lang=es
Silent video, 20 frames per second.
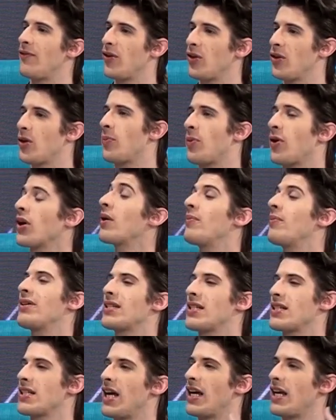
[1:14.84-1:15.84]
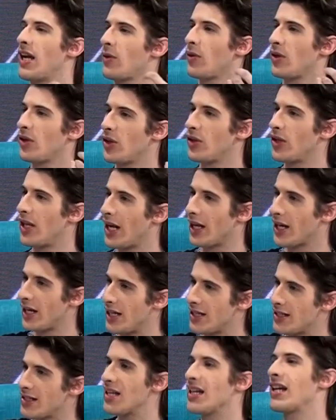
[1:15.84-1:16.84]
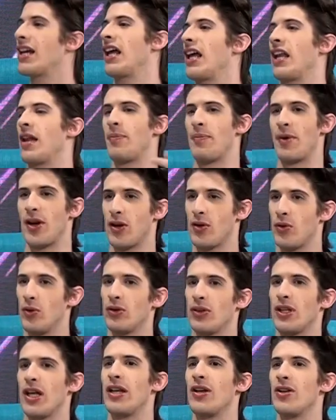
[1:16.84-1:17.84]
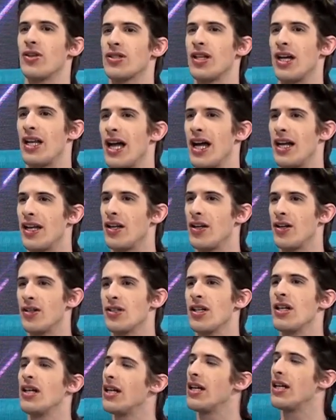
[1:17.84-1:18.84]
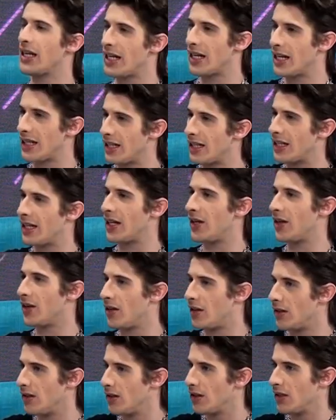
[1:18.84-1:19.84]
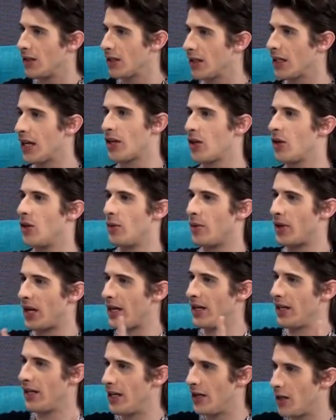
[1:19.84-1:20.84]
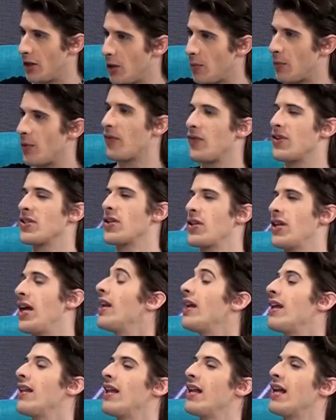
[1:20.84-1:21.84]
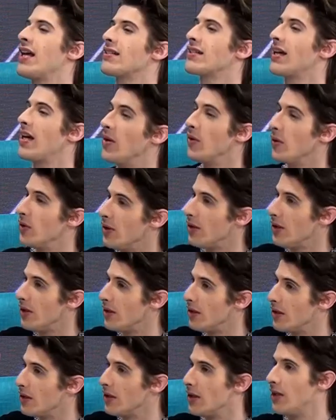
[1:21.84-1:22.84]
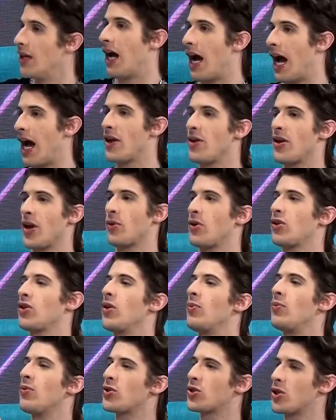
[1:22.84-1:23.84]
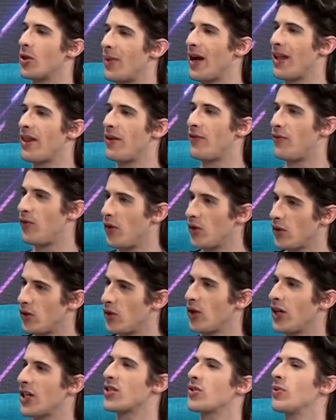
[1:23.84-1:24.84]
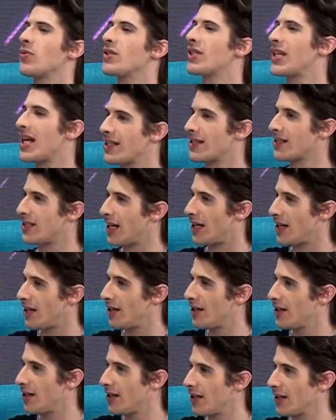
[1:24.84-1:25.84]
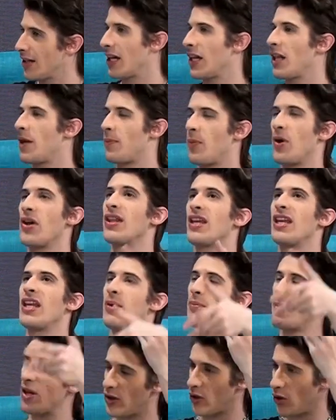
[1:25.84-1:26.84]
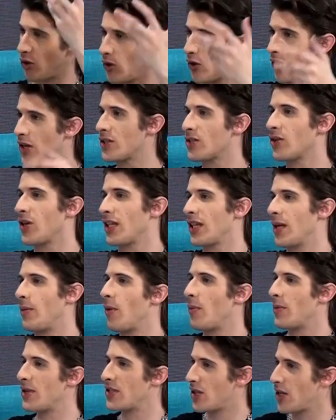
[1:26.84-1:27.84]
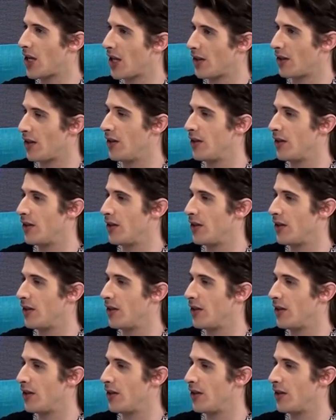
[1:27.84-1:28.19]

fondo porque más allá de la cuestión de la crisis que repercute en los salarios y en el dinero que cobran los profesionales de la salud, hay una cuestión mucho más de fondo que subyace, que después dirime todo eso que estamos mencionando.